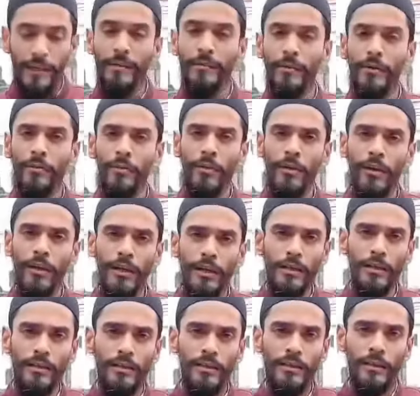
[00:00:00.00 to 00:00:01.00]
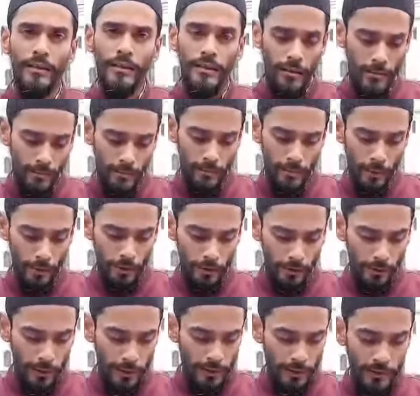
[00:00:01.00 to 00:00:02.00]
বাকিবুল মল্লিক
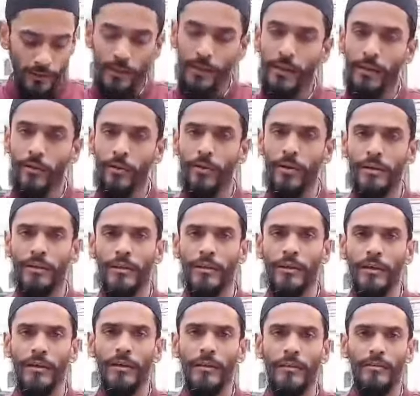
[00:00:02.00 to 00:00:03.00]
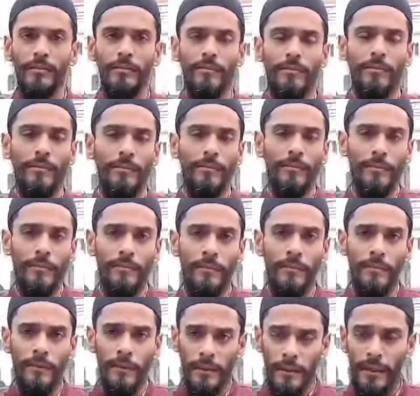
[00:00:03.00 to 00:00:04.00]
বর্তমান তিনি কলকাতা
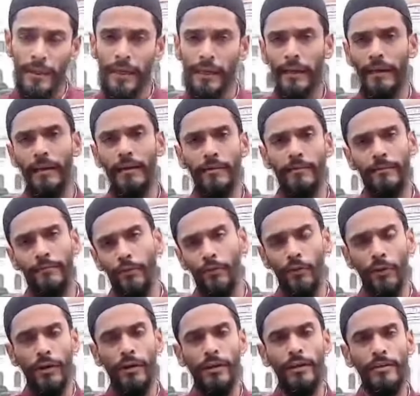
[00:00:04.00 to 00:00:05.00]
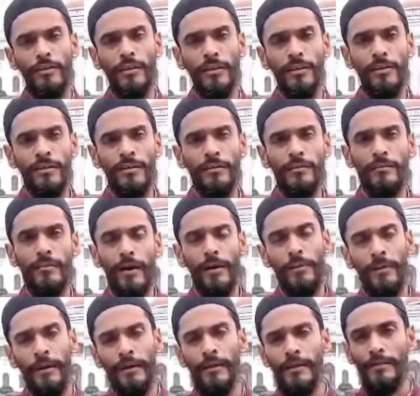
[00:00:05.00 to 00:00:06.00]
লিগে খেলা ফুটবল খেলছেন
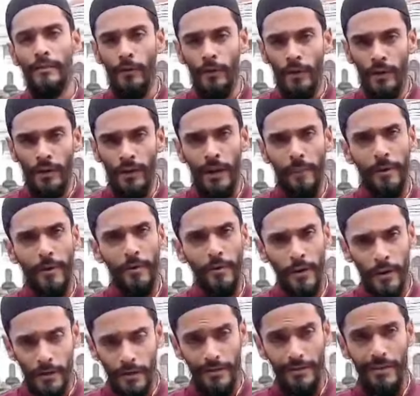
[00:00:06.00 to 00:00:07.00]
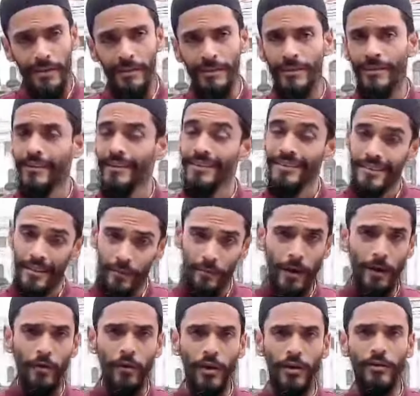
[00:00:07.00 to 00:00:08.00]
মামারান স্পোর্টিং ক্লাবের হয়ে খেলছেন সেও
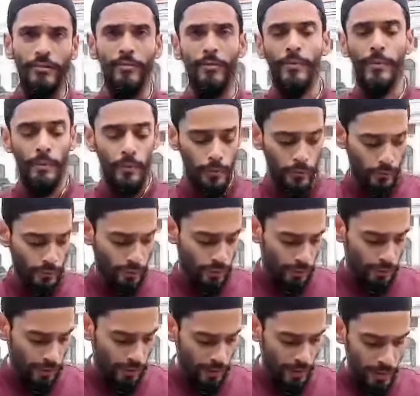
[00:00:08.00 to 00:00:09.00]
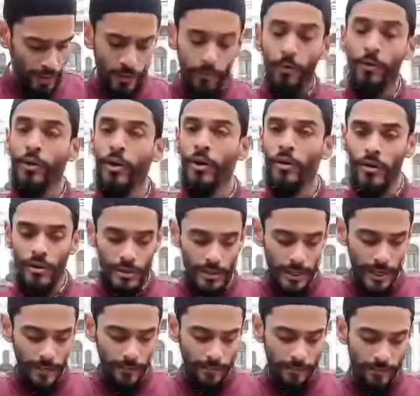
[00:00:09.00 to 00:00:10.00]
ভাঙড়ের ভূমিপুত্র মনিরুল
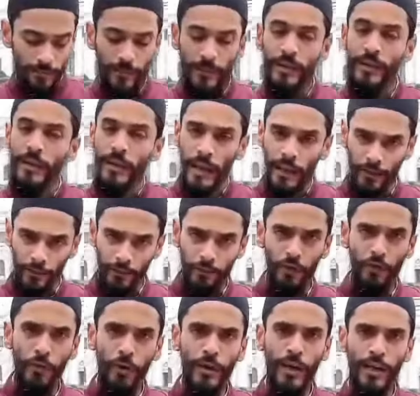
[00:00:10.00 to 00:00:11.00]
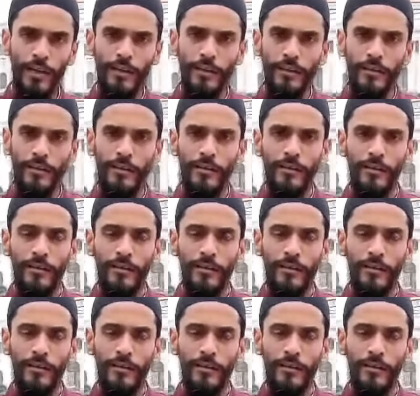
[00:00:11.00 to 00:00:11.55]
ইসলাম এই ফুটবলার